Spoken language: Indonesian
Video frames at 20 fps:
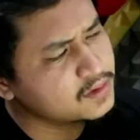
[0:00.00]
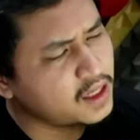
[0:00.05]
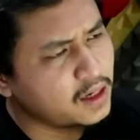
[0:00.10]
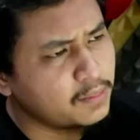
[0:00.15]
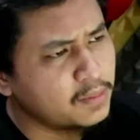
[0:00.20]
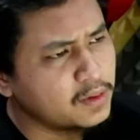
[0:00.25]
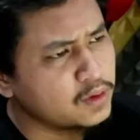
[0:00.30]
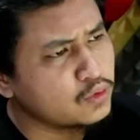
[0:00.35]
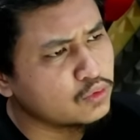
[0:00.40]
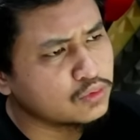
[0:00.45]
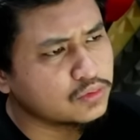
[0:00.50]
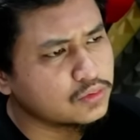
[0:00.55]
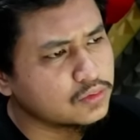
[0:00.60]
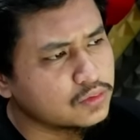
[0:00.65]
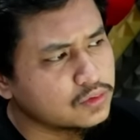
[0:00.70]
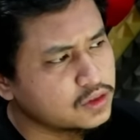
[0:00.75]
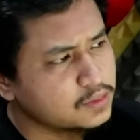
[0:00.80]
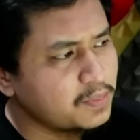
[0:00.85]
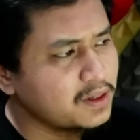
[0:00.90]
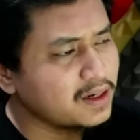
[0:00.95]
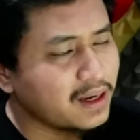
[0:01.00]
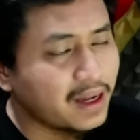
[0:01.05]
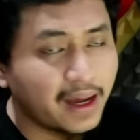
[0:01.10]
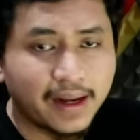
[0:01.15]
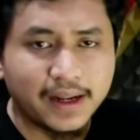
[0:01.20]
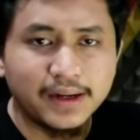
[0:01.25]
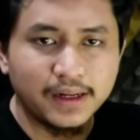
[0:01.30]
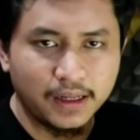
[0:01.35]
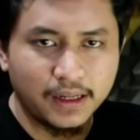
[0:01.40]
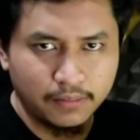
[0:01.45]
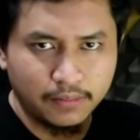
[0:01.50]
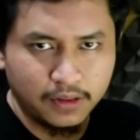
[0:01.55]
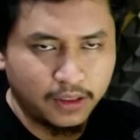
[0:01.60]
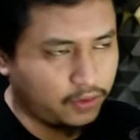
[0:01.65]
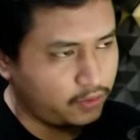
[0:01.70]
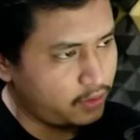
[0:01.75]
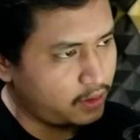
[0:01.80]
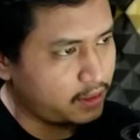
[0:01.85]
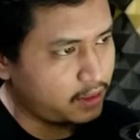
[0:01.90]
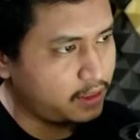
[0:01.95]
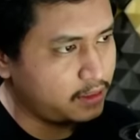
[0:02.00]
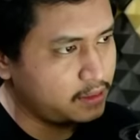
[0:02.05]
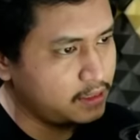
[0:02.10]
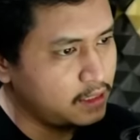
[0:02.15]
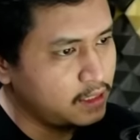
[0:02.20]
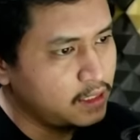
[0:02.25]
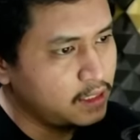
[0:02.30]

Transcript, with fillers: dalam bentuk spin arena begitu ya kan